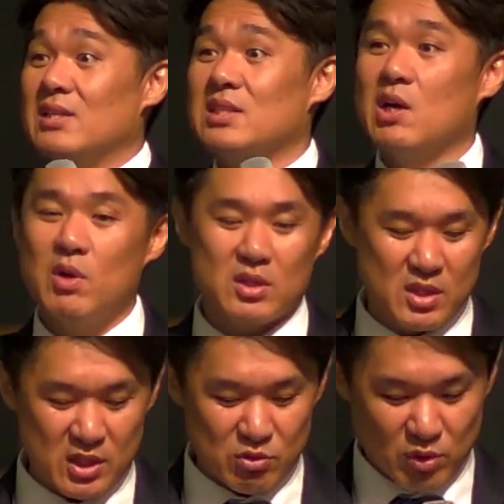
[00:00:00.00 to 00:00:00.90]

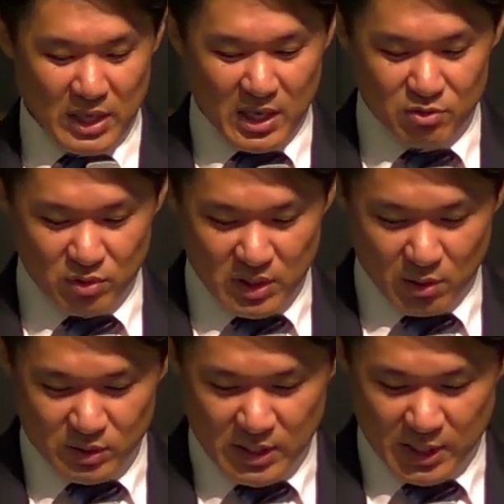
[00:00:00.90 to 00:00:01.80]
사회를 이루어 나갈 수
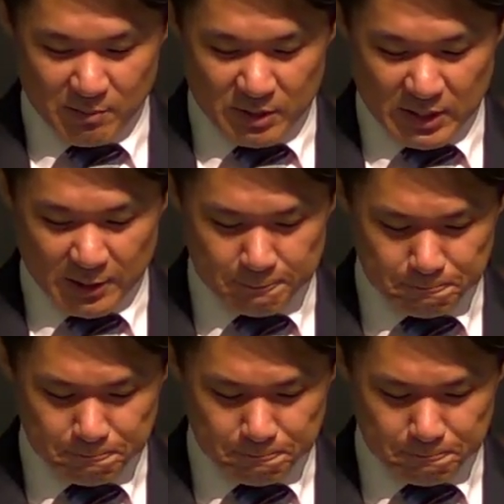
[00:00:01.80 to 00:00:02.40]
있다고 생각합니다.